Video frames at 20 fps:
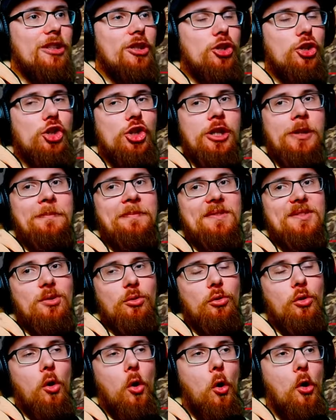Stimmt, so
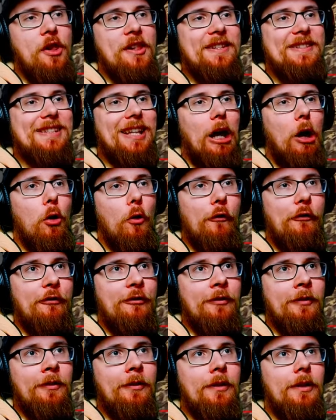ein
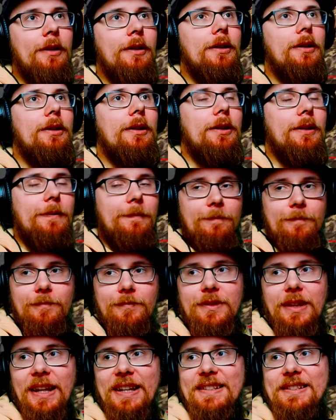Holzhaufen,
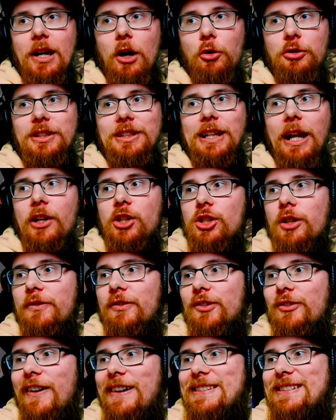da ist ja auch die
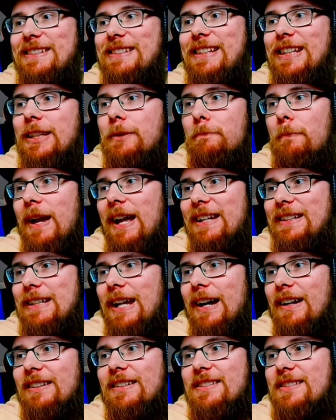Landschaft quasi nicht mehr
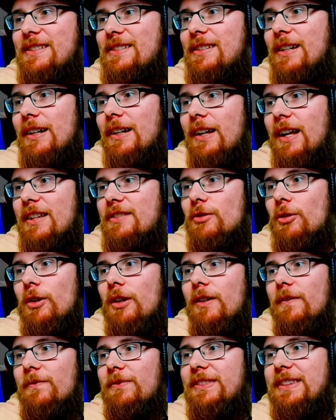intakt. Es ist ja, also
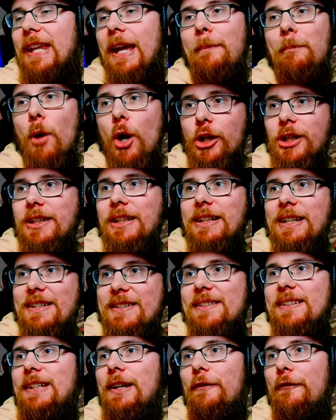der möchte,
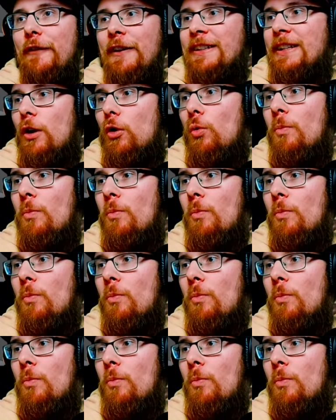dass ich hier fetter